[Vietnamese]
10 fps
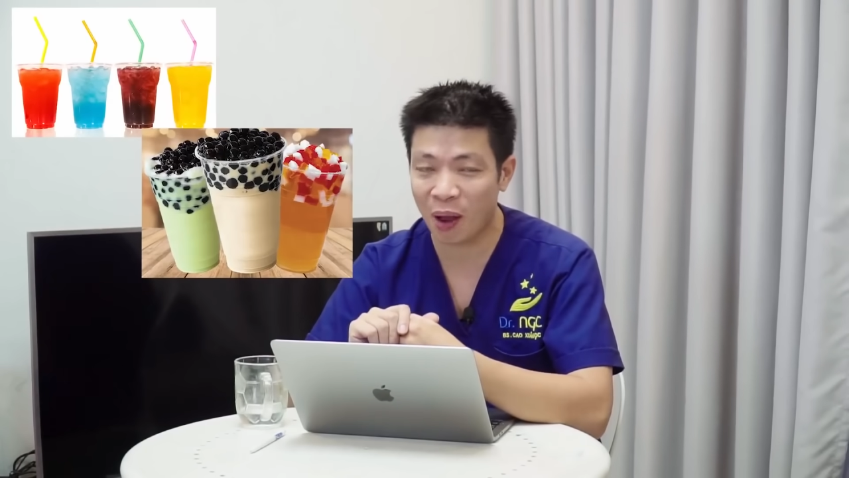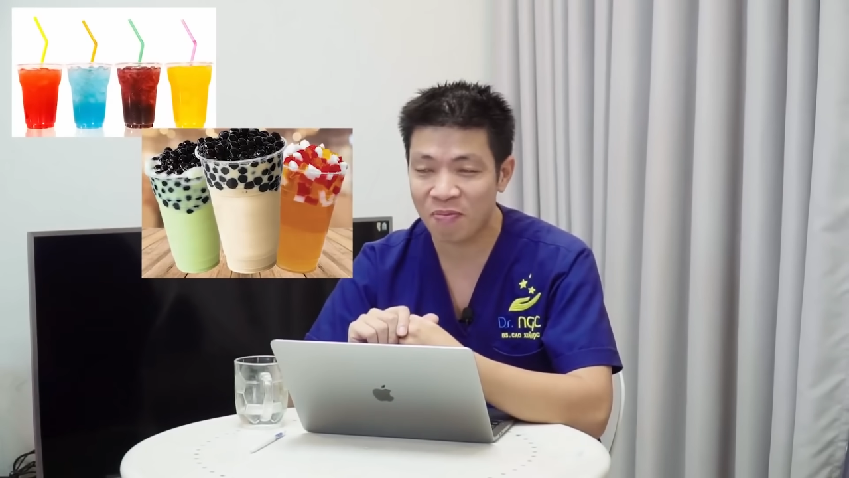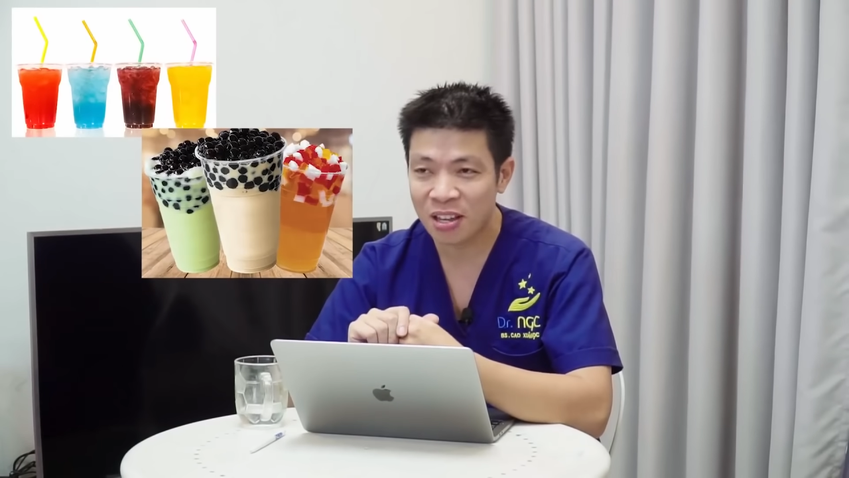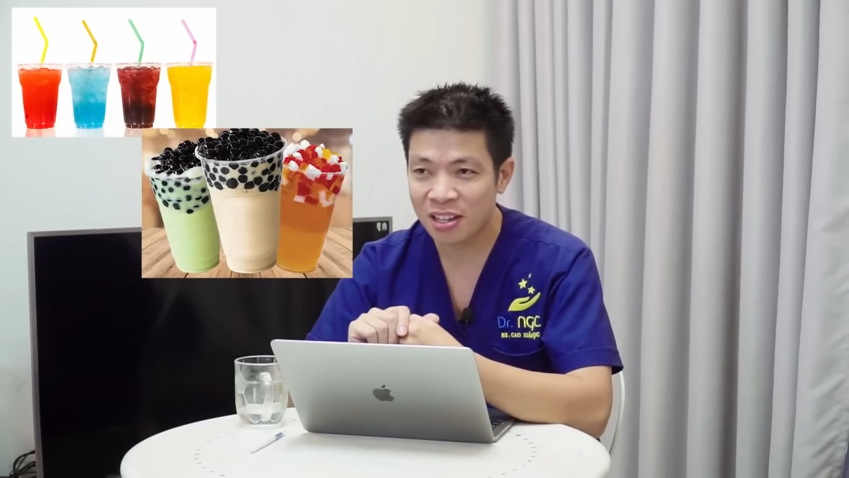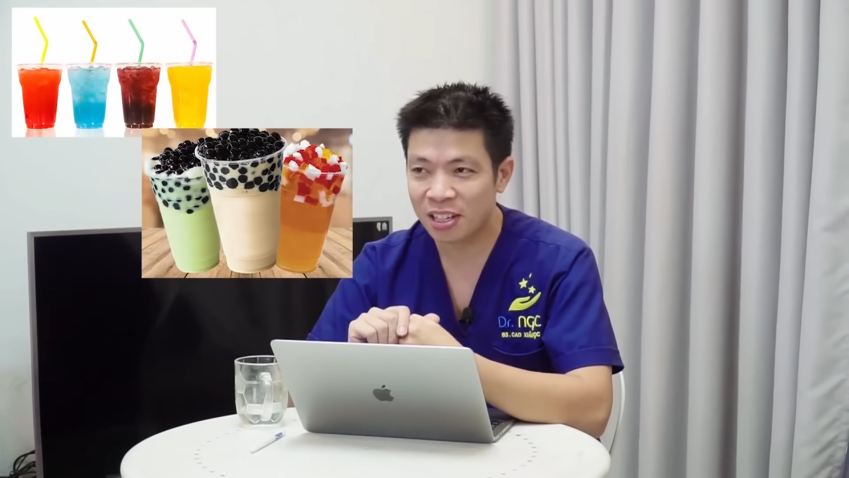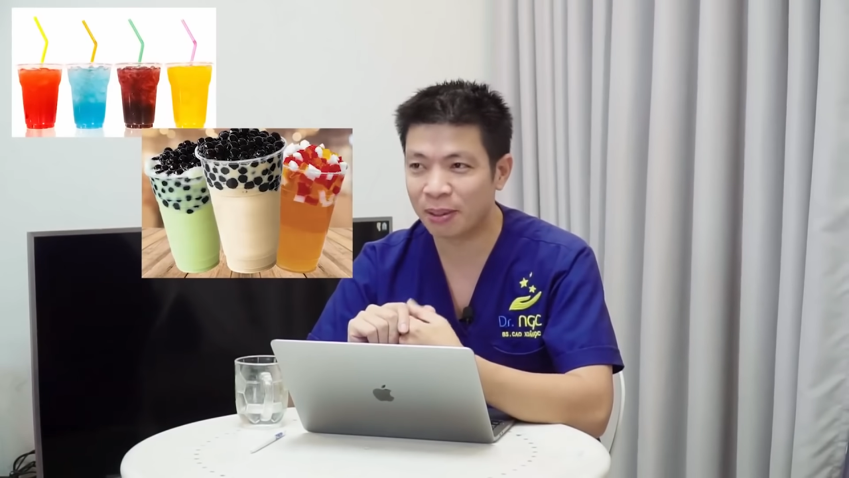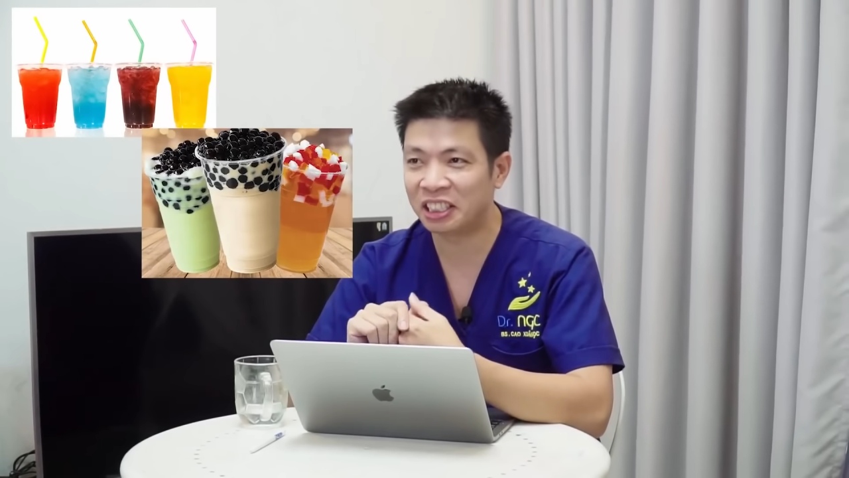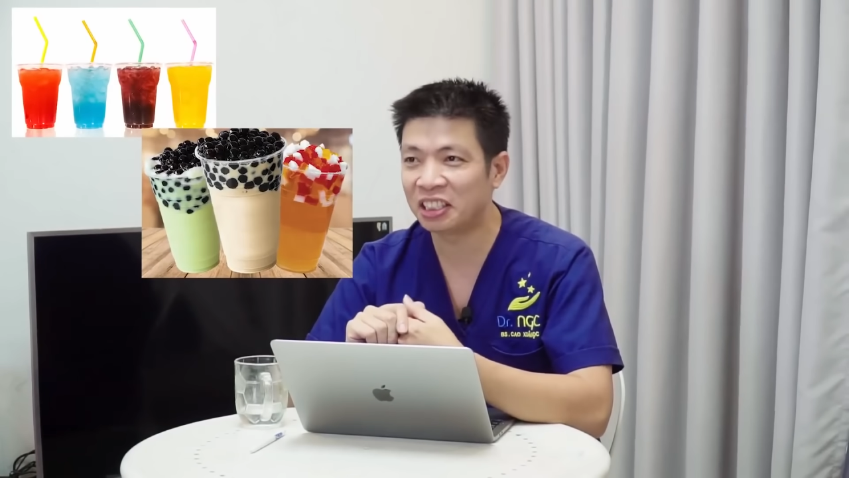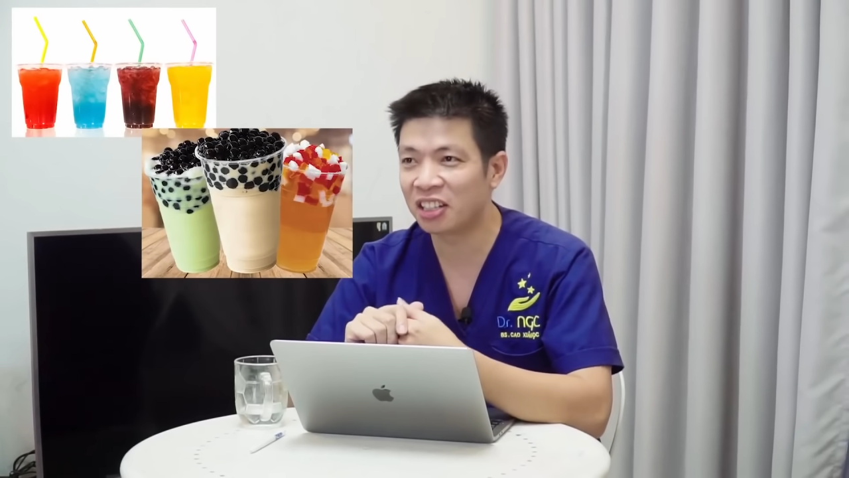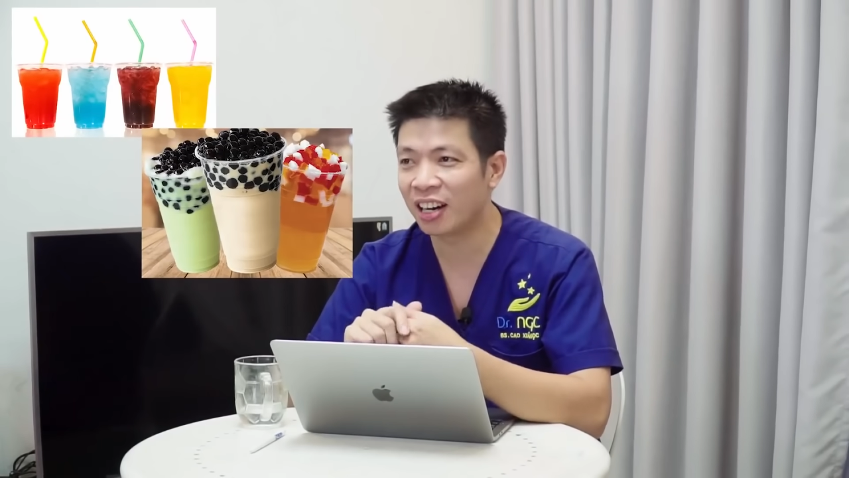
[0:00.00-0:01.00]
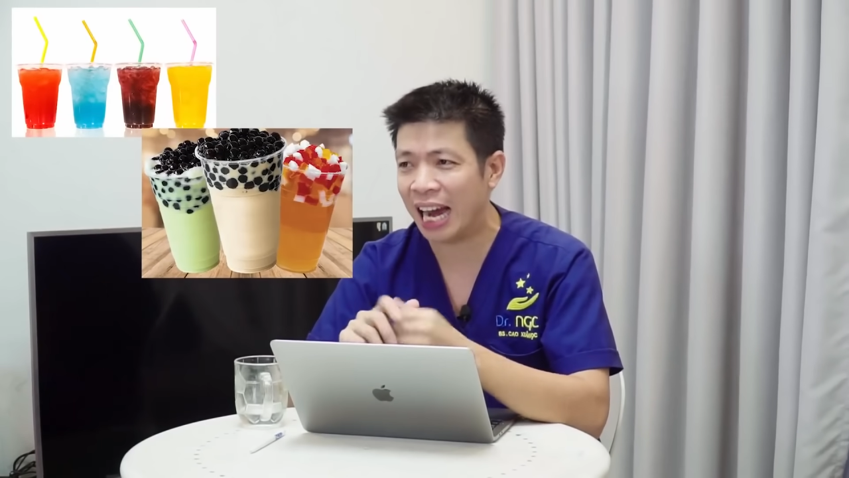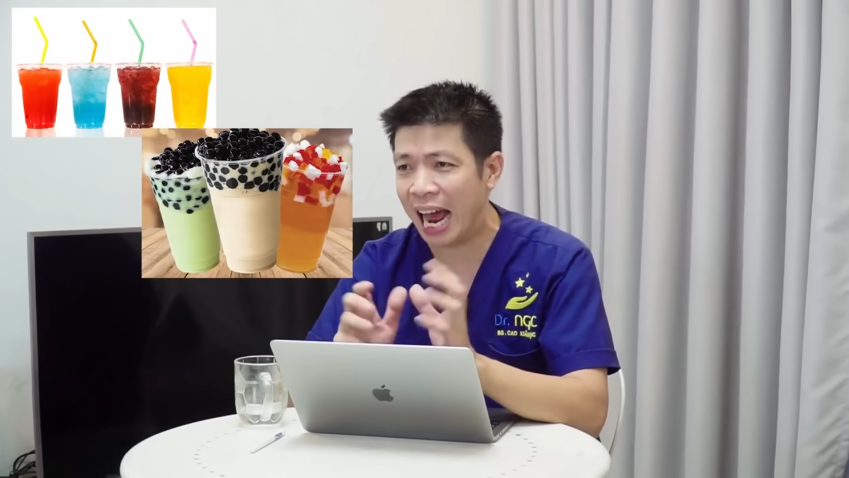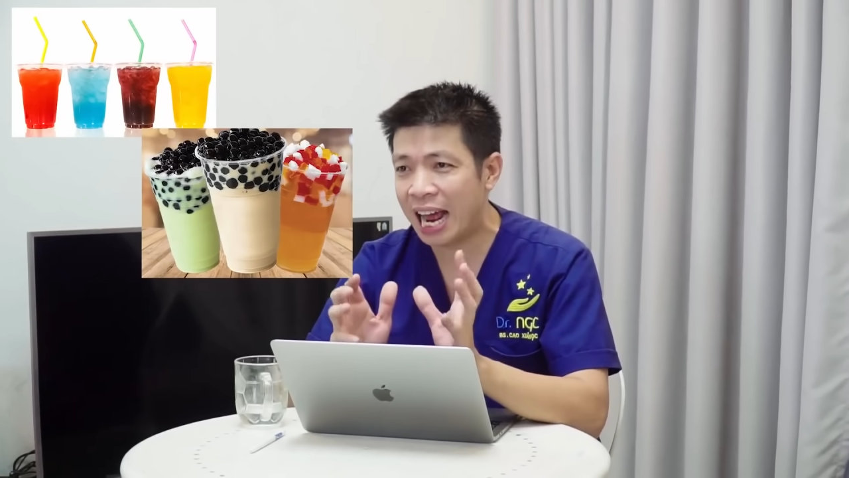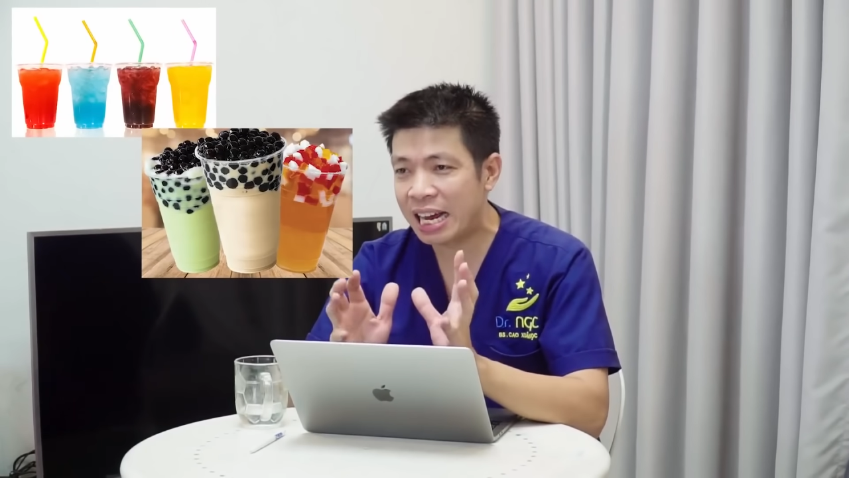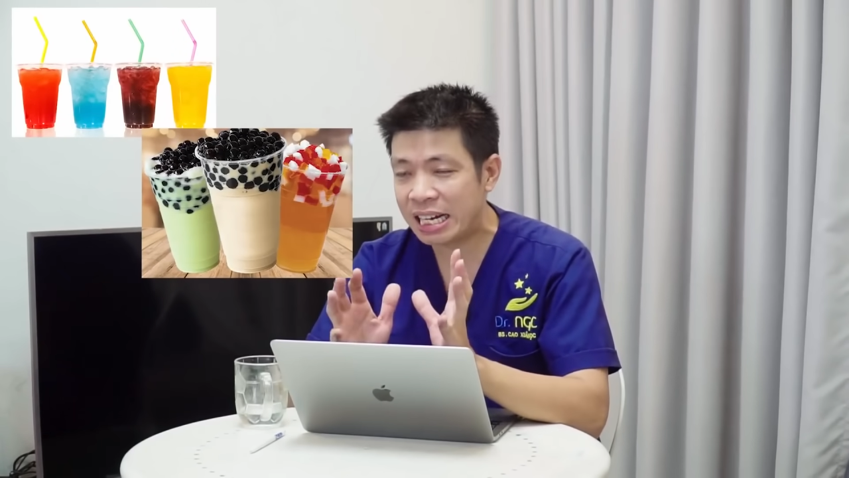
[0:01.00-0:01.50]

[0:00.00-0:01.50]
không ạ nhưng mà xin thưa là